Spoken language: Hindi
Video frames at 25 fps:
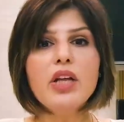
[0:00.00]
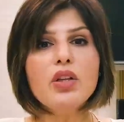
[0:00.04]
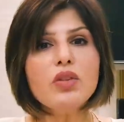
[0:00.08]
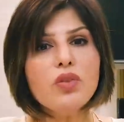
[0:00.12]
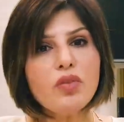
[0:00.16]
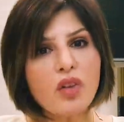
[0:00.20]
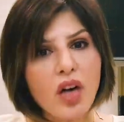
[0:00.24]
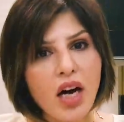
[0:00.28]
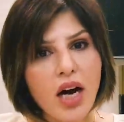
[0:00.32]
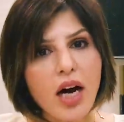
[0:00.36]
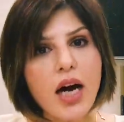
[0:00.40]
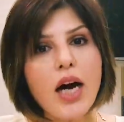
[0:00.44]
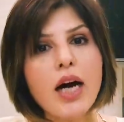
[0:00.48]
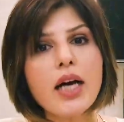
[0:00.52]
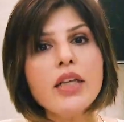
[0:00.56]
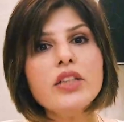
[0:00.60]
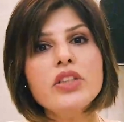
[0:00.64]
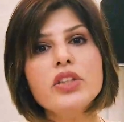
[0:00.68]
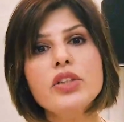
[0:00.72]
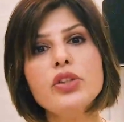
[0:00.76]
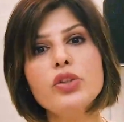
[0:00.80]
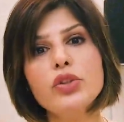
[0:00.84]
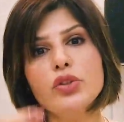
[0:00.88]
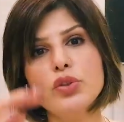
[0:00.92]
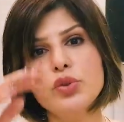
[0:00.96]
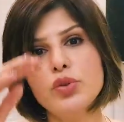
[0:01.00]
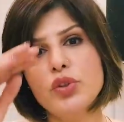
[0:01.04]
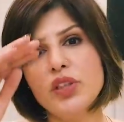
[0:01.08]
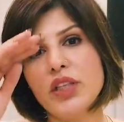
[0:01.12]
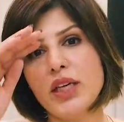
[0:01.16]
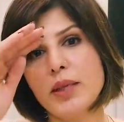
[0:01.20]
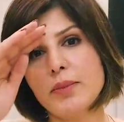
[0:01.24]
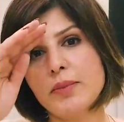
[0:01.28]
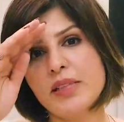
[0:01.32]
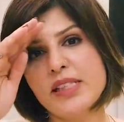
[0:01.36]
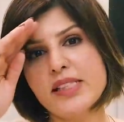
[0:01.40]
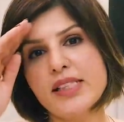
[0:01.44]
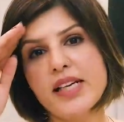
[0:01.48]
तो वो आज जो
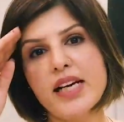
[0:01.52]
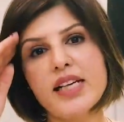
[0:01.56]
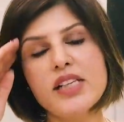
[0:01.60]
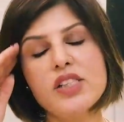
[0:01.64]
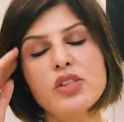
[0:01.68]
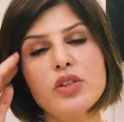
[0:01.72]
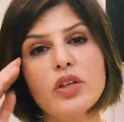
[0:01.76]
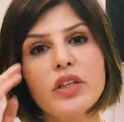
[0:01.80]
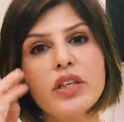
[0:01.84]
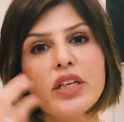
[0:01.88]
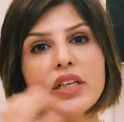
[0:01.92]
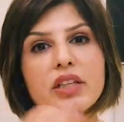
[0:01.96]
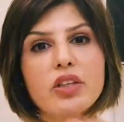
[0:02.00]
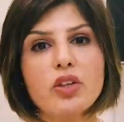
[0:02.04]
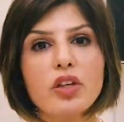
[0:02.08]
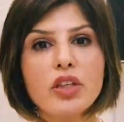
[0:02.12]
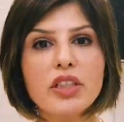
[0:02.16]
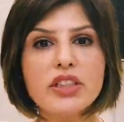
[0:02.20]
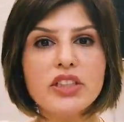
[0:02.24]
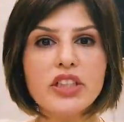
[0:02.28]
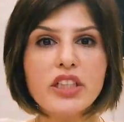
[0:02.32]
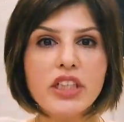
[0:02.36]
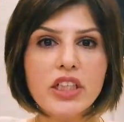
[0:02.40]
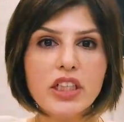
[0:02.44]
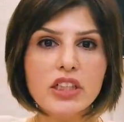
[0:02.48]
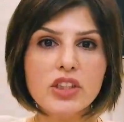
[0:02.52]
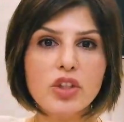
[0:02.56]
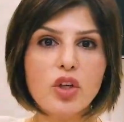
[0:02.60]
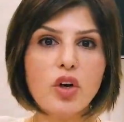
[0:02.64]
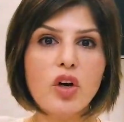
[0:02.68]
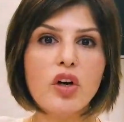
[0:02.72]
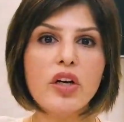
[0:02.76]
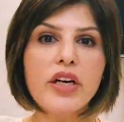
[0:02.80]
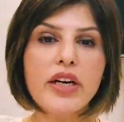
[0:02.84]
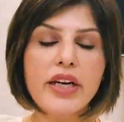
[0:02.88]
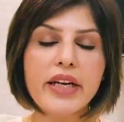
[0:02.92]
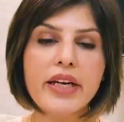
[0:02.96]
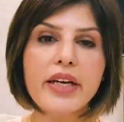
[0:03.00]
दुनिया में साइंस और टेक्नोलॉजी का
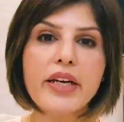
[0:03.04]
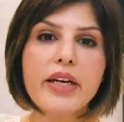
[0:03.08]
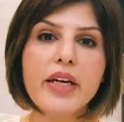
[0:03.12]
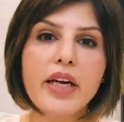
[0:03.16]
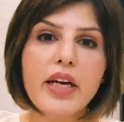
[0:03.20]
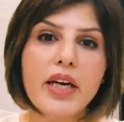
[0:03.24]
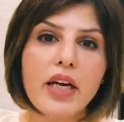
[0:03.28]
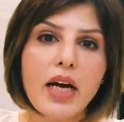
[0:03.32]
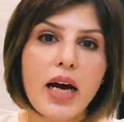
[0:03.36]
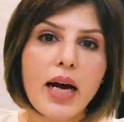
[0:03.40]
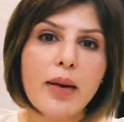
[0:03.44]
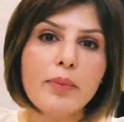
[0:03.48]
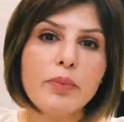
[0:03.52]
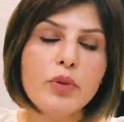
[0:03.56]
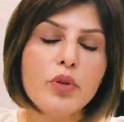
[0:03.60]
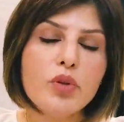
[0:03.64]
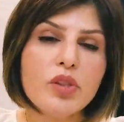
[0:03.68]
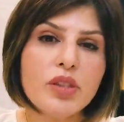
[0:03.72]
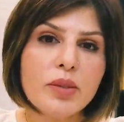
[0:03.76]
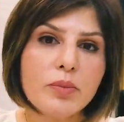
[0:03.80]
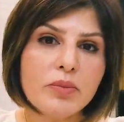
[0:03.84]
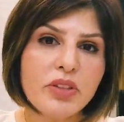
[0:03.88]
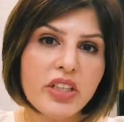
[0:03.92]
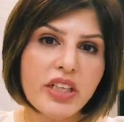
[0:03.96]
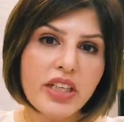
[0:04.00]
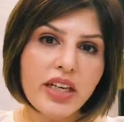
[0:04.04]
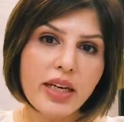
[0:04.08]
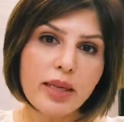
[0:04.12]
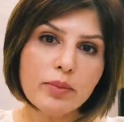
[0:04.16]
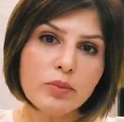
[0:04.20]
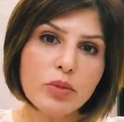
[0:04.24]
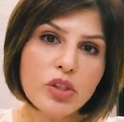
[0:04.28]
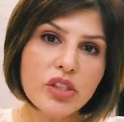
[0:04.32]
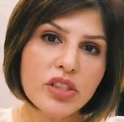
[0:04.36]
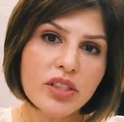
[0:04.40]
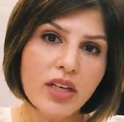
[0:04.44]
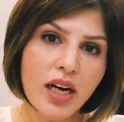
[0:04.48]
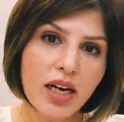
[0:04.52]
दौर है आप यूँ समझे कि
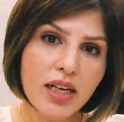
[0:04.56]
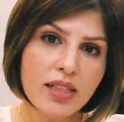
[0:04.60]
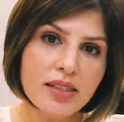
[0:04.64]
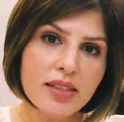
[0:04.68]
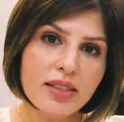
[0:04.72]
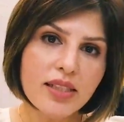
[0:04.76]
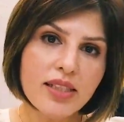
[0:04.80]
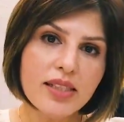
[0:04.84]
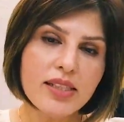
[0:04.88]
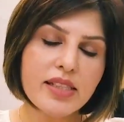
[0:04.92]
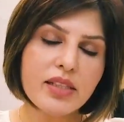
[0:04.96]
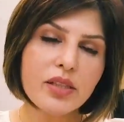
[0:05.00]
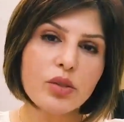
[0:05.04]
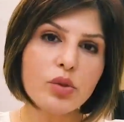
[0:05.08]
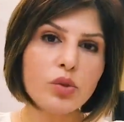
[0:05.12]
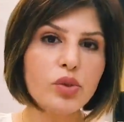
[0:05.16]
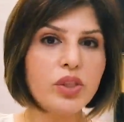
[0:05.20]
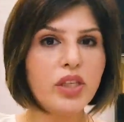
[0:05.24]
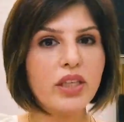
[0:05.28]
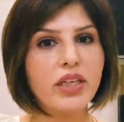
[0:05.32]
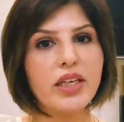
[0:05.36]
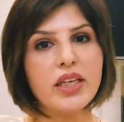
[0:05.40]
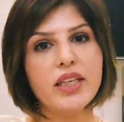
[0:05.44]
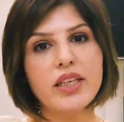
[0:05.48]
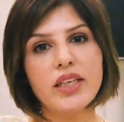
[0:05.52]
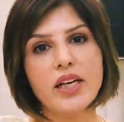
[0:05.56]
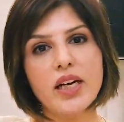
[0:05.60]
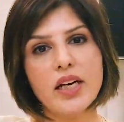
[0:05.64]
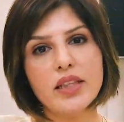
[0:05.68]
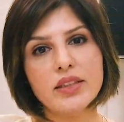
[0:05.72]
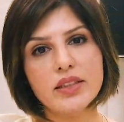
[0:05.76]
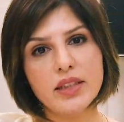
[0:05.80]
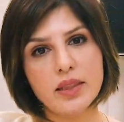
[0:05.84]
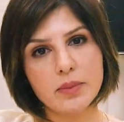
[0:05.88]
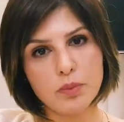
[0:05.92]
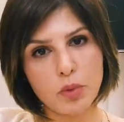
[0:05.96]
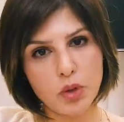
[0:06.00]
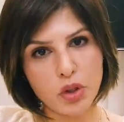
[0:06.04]
हम उस रास्ते से गुजर के
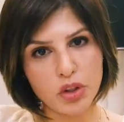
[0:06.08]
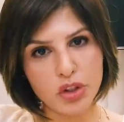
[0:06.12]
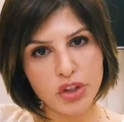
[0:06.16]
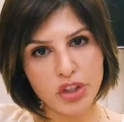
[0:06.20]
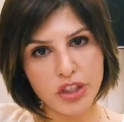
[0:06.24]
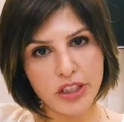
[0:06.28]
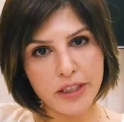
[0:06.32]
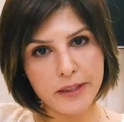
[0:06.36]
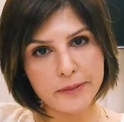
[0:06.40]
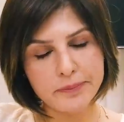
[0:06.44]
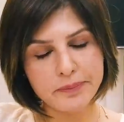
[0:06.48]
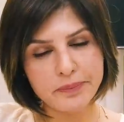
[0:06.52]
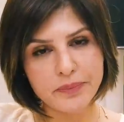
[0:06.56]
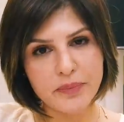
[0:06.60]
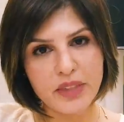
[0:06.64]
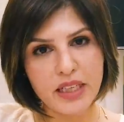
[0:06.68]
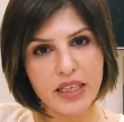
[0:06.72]
यहाँ तक पहुँचे हैं